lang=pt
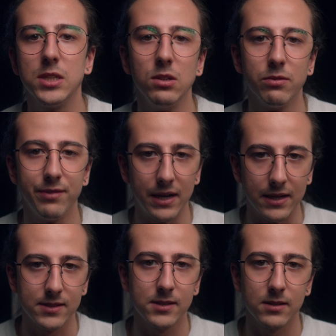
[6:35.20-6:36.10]
que ele
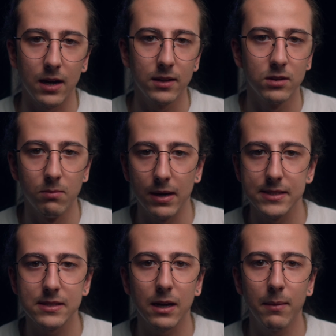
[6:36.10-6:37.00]
oferece, tá? Então
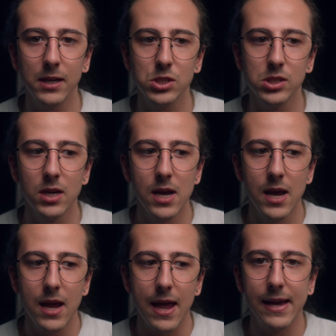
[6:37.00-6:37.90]
basicamente
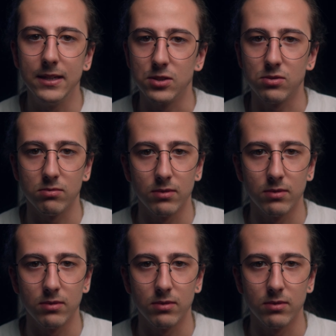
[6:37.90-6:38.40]
é isso.